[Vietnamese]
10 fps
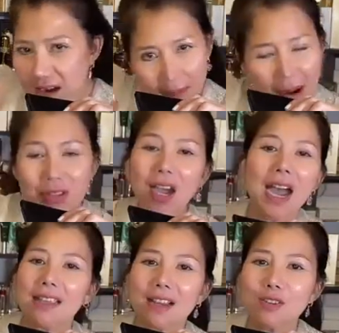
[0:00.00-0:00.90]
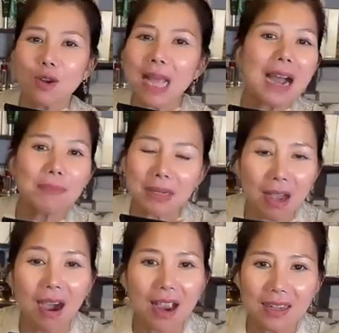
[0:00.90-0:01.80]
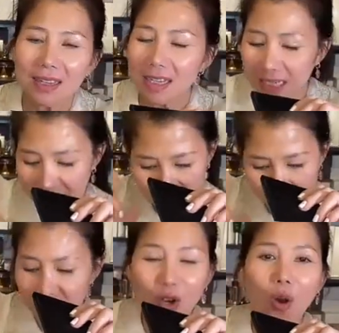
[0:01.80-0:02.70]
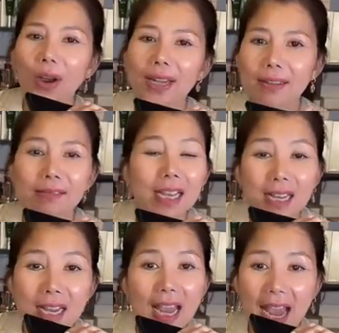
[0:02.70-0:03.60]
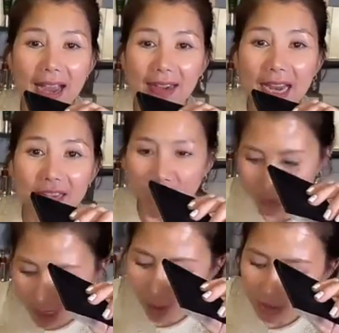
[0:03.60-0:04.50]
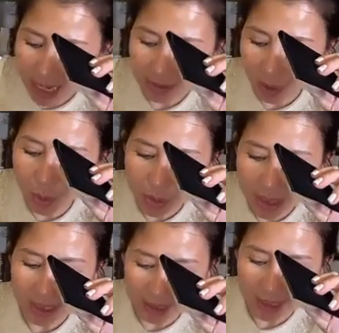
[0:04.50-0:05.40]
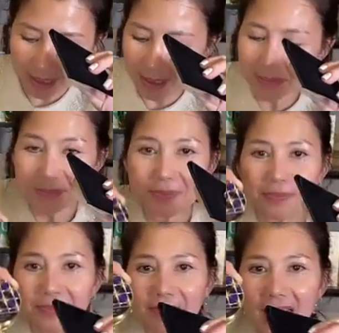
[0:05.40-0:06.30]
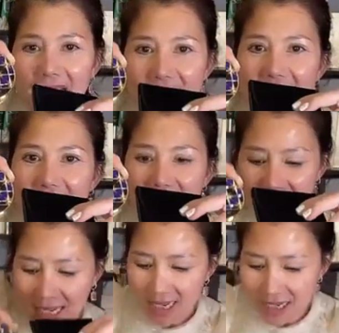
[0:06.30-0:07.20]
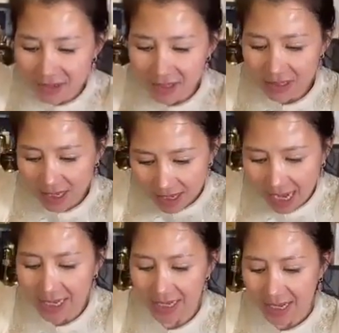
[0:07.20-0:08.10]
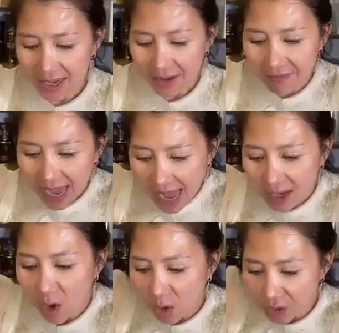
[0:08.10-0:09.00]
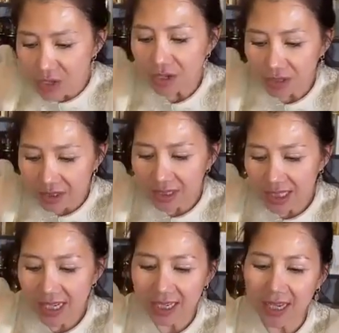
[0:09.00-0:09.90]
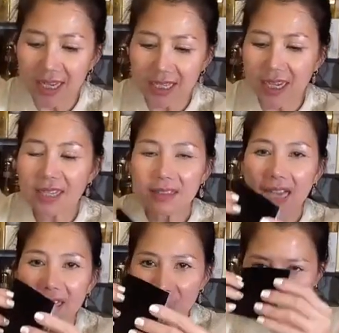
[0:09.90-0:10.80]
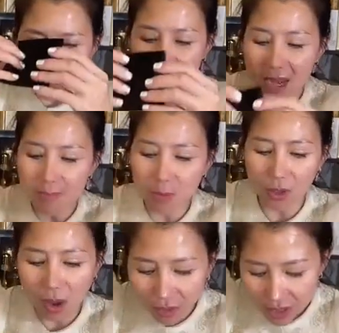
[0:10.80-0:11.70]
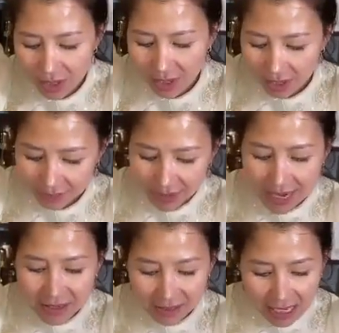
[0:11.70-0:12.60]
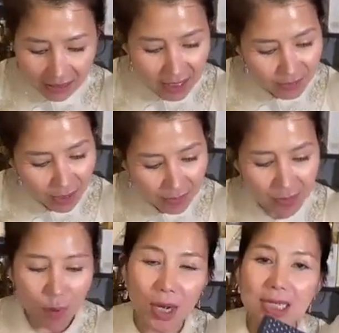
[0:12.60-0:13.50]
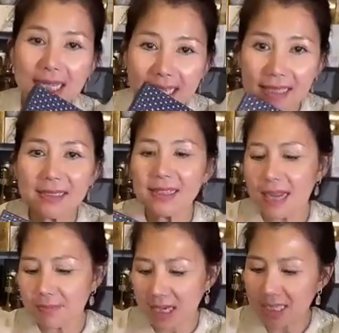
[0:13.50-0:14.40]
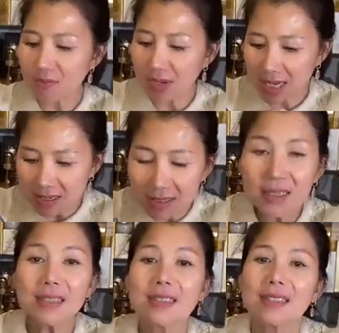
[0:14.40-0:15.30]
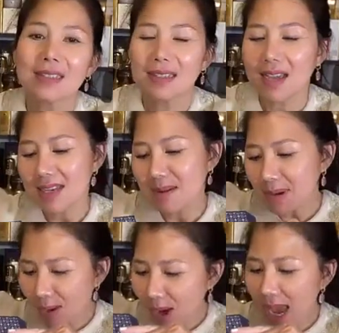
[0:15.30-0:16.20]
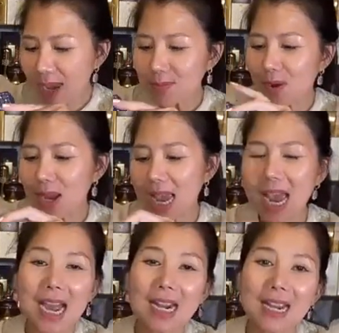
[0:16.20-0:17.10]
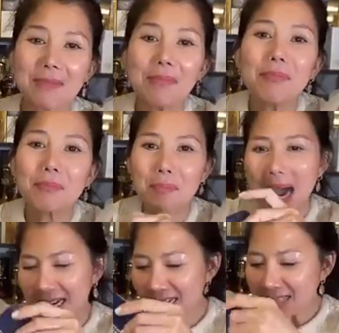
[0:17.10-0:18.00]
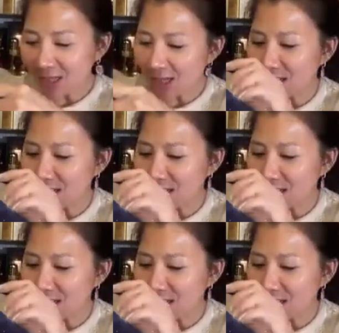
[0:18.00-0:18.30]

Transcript: chưa bao giờ hà thấy có tặng bao giờ hết chỉ có cái cái cái hàng này nó mới có tặng thôi nhé cả nhà nhé đây nhé cái này là được như thế này và còn được nữa nhé cả nhà nhé tặng cho mình thêm một lõi và được tặng thêm cho mình một cái set nữa nằm ở trong này nữa thật ra mà nói ai cũng nói hả là bán